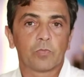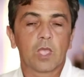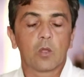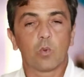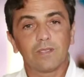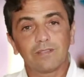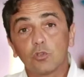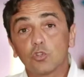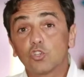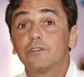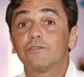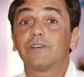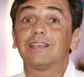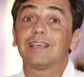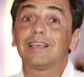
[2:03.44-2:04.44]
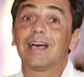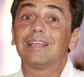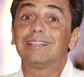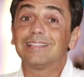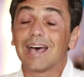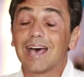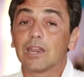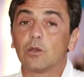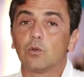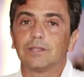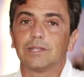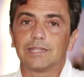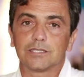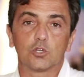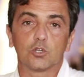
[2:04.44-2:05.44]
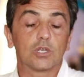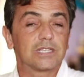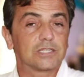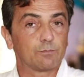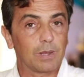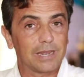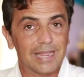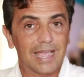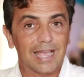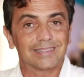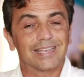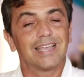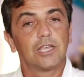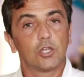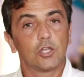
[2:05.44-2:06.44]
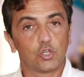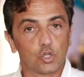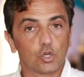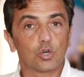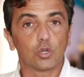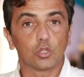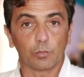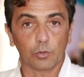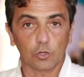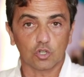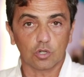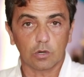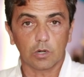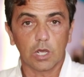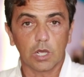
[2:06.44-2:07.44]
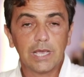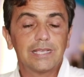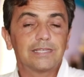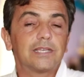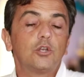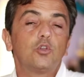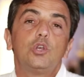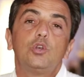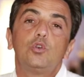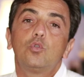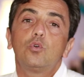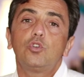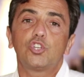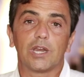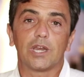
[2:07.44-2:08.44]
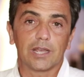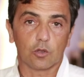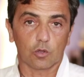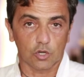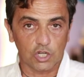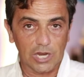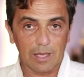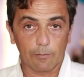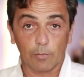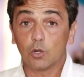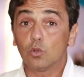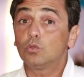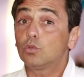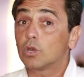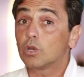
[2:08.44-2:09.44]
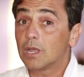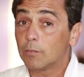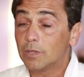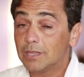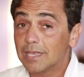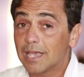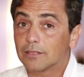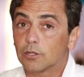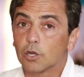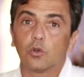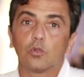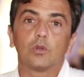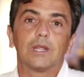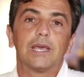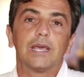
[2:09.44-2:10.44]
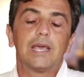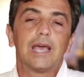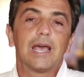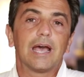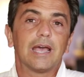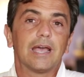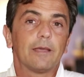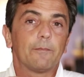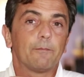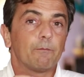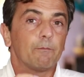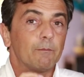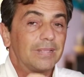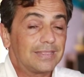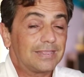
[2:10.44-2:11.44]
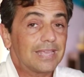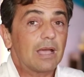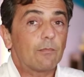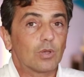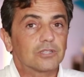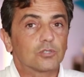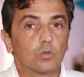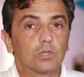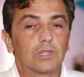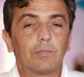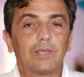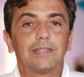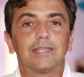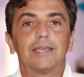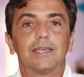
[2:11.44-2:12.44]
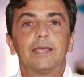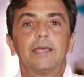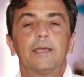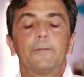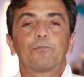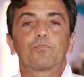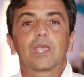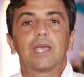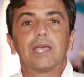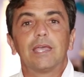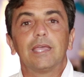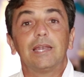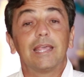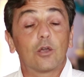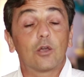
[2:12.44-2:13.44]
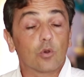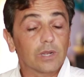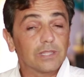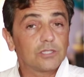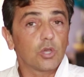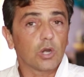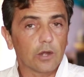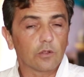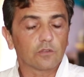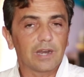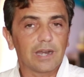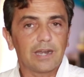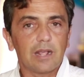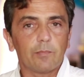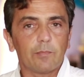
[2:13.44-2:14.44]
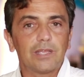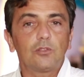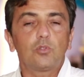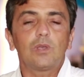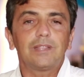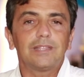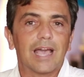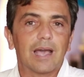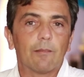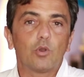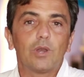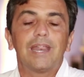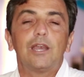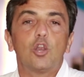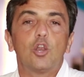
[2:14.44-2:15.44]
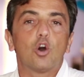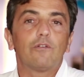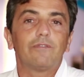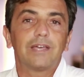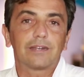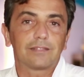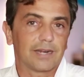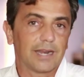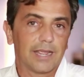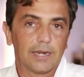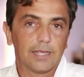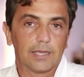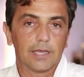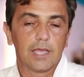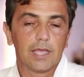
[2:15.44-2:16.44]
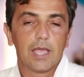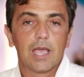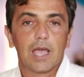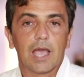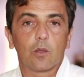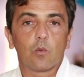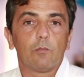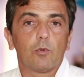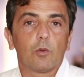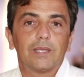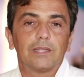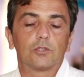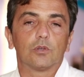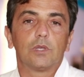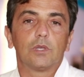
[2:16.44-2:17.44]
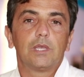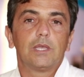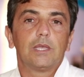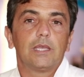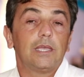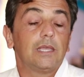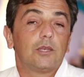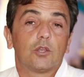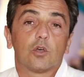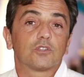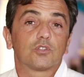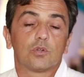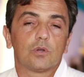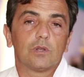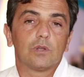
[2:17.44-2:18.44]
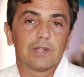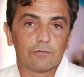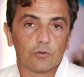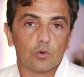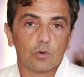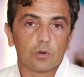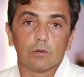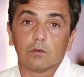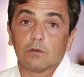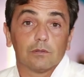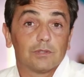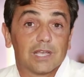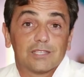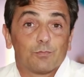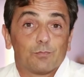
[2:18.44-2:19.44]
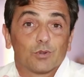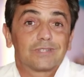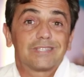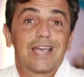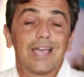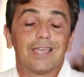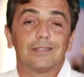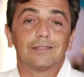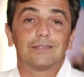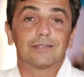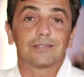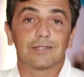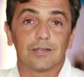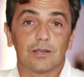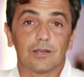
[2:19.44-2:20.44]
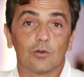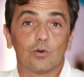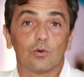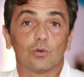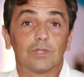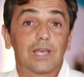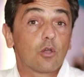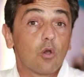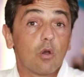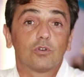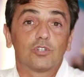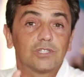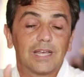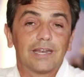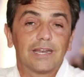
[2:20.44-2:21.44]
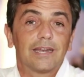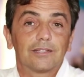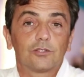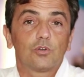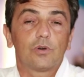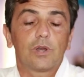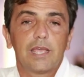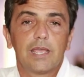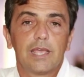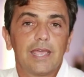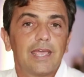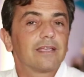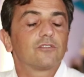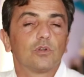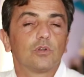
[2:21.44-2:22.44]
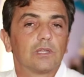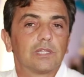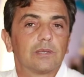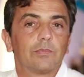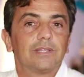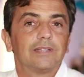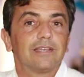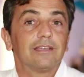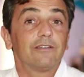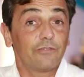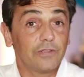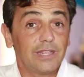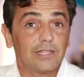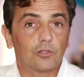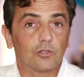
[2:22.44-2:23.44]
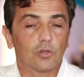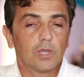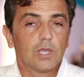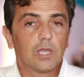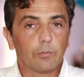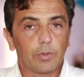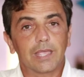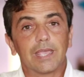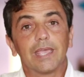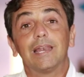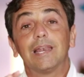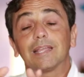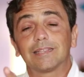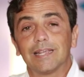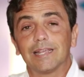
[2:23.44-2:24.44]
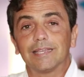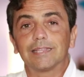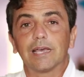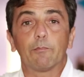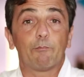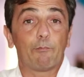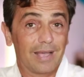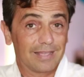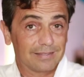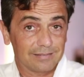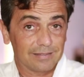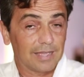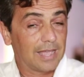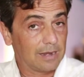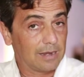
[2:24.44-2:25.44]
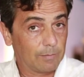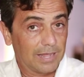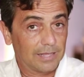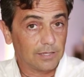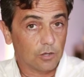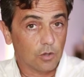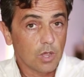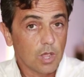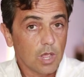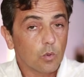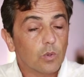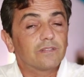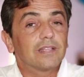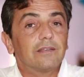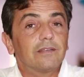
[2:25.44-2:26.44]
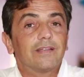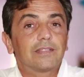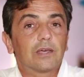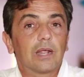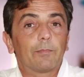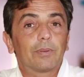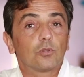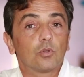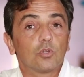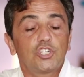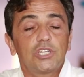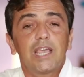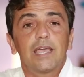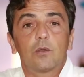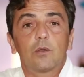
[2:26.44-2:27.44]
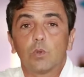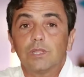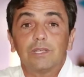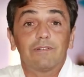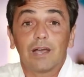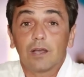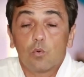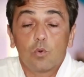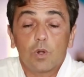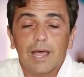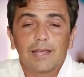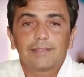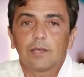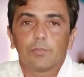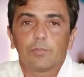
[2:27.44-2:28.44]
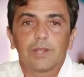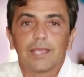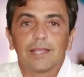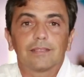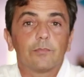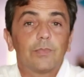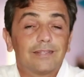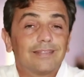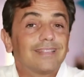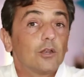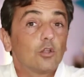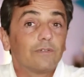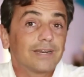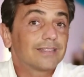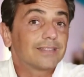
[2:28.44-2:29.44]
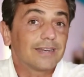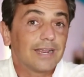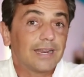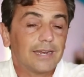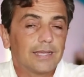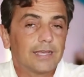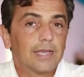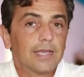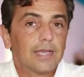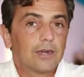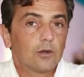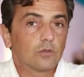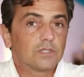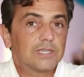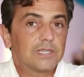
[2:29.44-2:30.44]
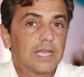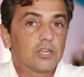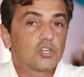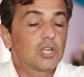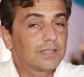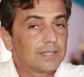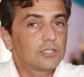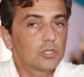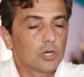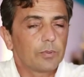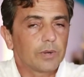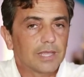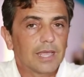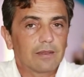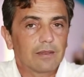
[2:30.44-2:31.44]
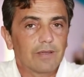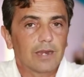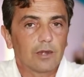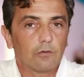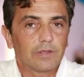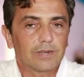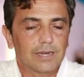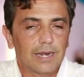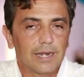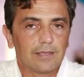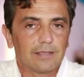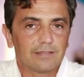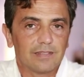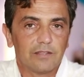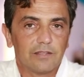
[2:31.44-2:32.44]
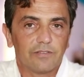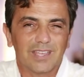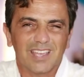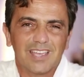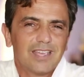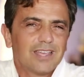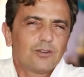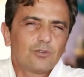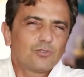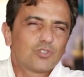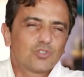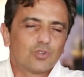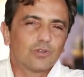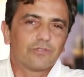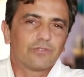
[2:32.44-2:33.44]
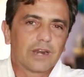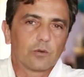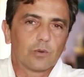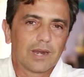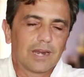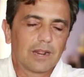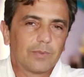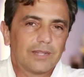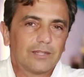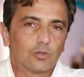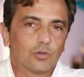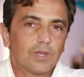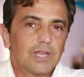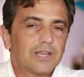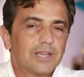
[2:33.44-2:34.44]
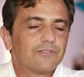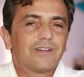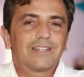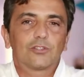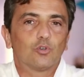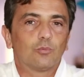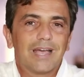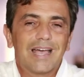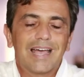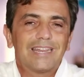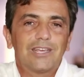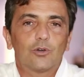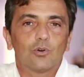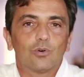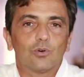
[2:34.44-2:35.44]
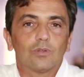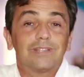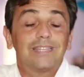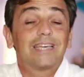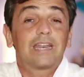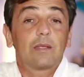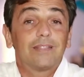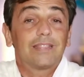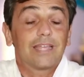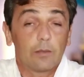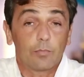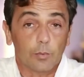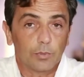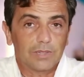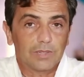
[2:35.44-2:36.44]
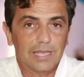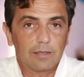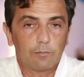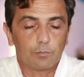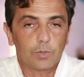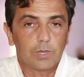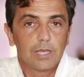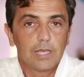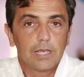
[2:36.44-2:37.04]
Questo ci fa andare in una direzione sbagliata giorno giorno dopo giorno, se noi non ce ne accorgiamo e non torniamo indietro e non eh, mettiamo assolutamente eh, le correzioni al nostro allenamento, andiamo nell'overtraining. A quel momento il nostro lavoro da sport scientist eh, o da coach, da allenatore è assolutamente finito perché l'atleta passa al medico. Questa diventa una patologia e quindi va curata perché altrimenti dall'overtraining non si esce. Attenzione perché arrivare in overtraining significa non solo fare un allenamento fatto male o decrementare i propri tempi,